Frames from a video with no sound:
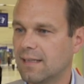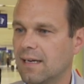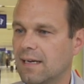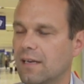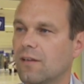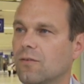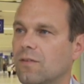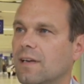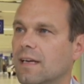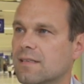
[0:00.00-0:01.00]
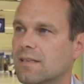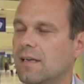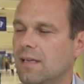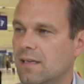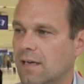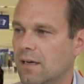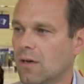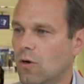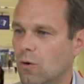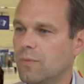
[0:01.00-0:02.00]
Daher geht es uns in erster Linie
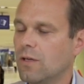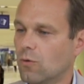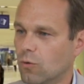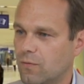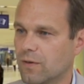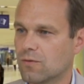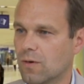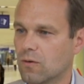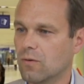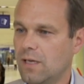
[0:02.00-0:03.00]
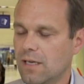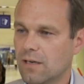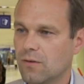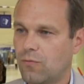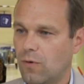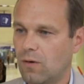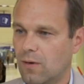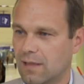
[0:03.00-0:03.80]
um die Notversorgung hier vor